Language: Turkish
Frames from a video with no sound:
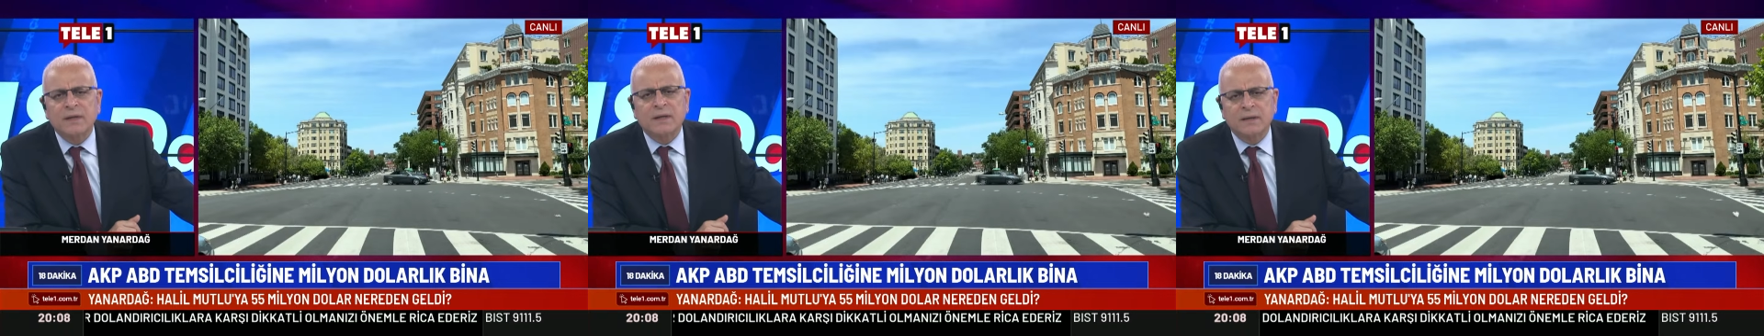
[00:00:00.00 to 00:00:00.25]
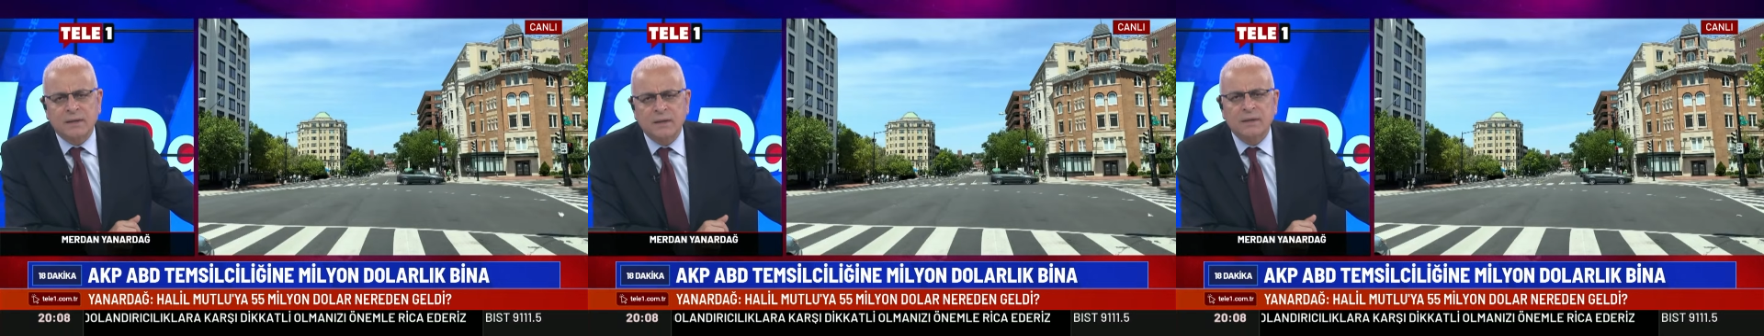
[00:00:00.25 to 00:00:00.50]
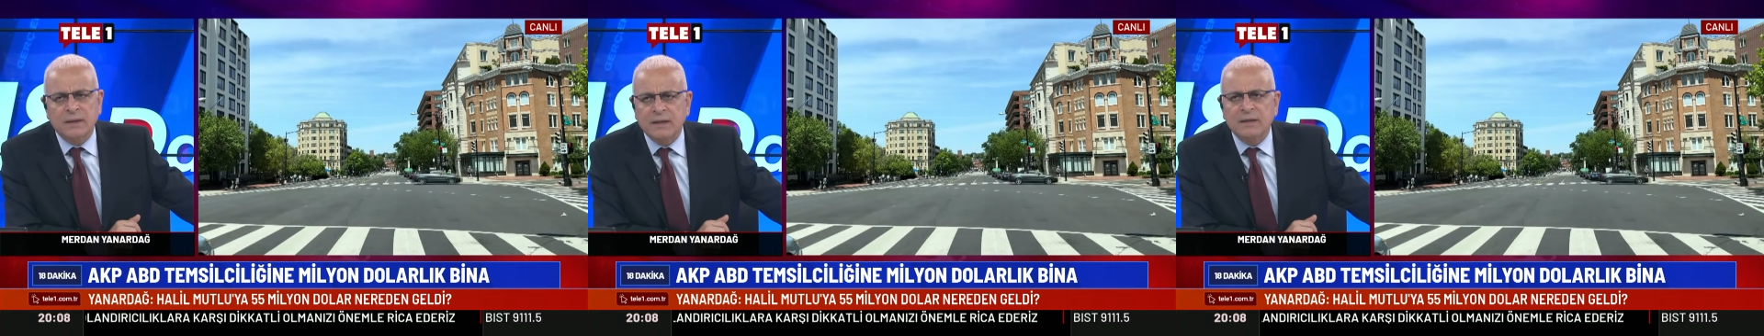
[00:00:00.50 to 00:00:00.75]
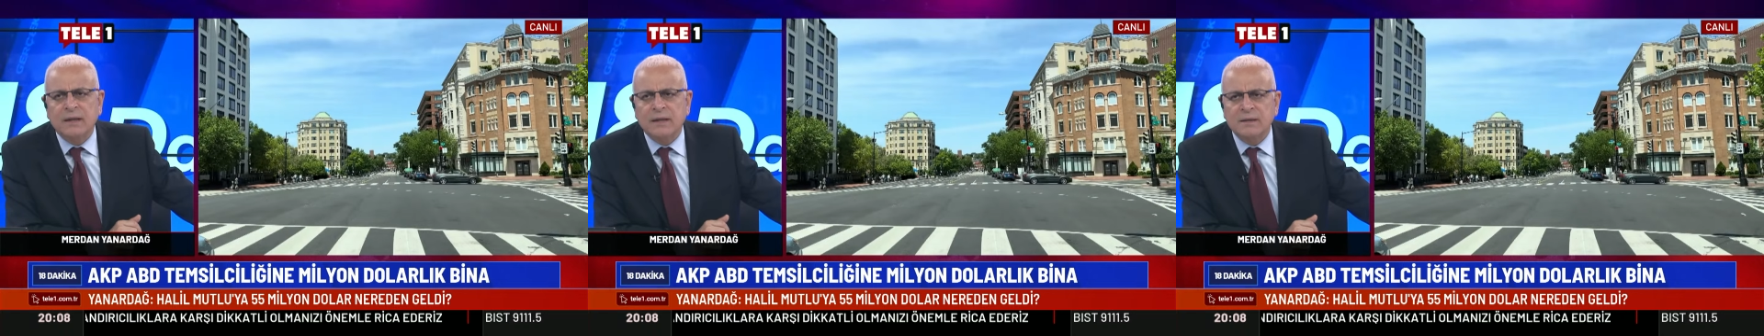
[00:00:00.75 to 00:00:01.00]
katılır
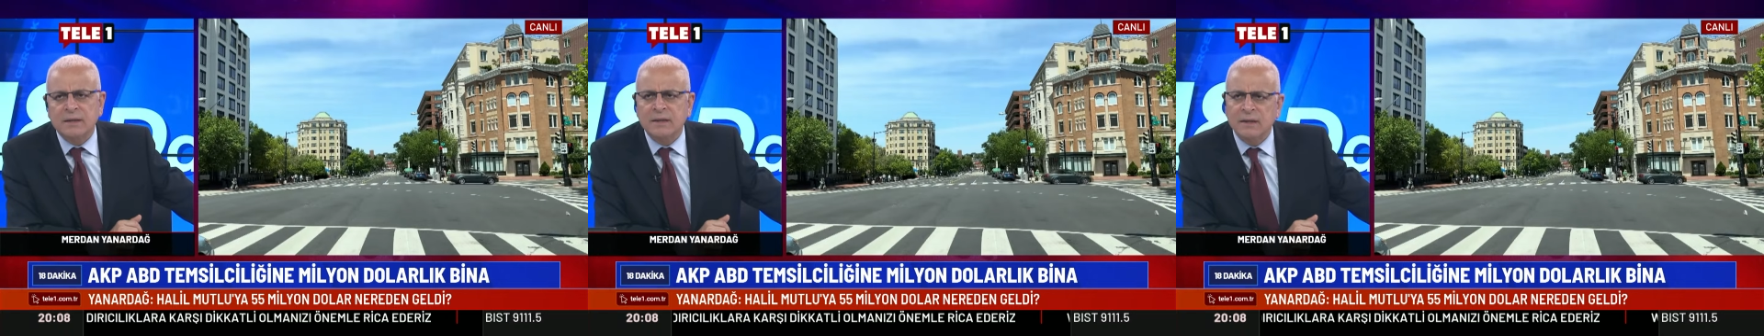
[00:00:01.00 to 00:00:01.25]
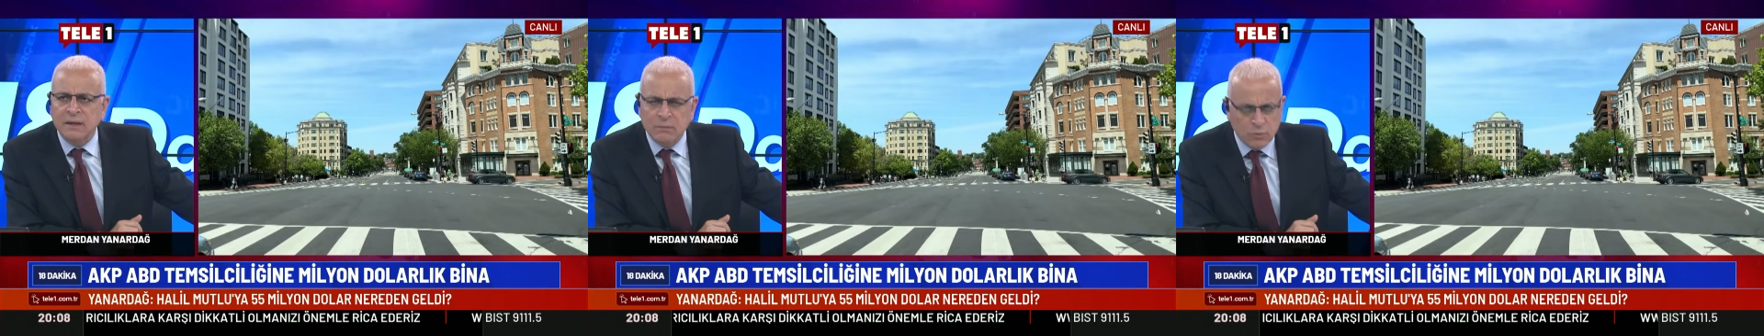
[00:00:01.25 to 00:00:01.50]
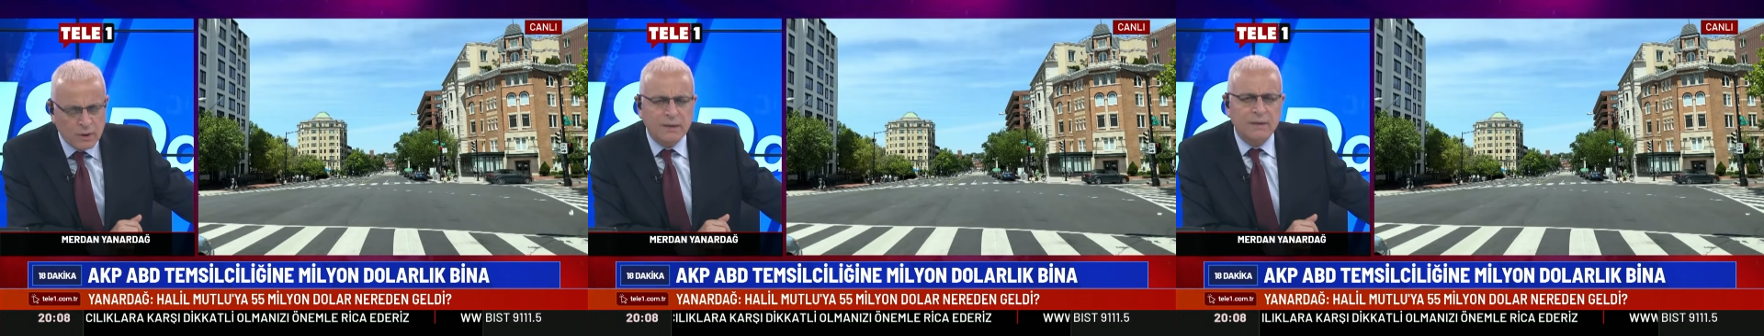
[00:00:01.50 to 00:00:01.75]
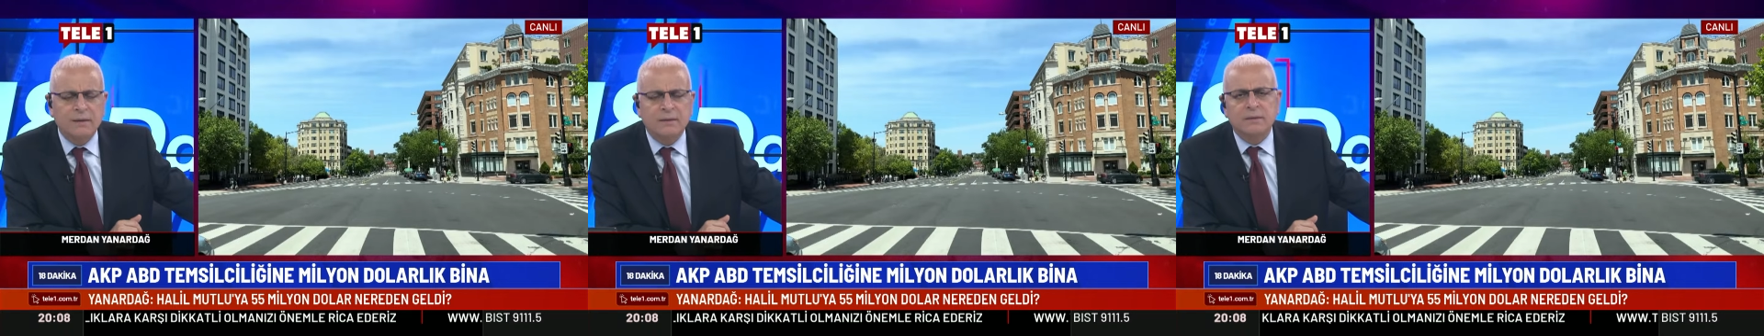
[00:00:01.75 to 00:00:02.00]
yayınlarınıza. Bunu
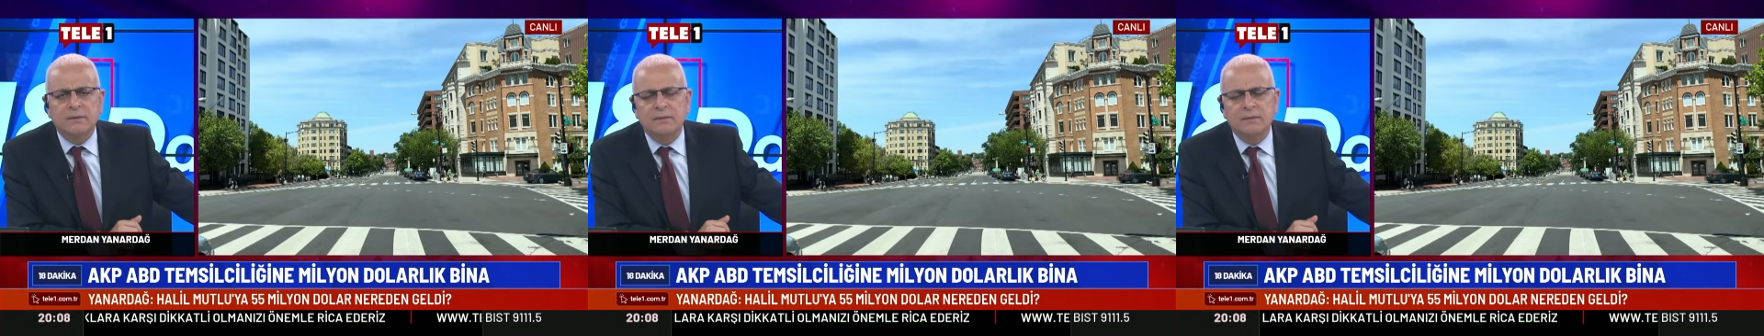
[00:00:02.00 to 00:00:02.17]
anlatır.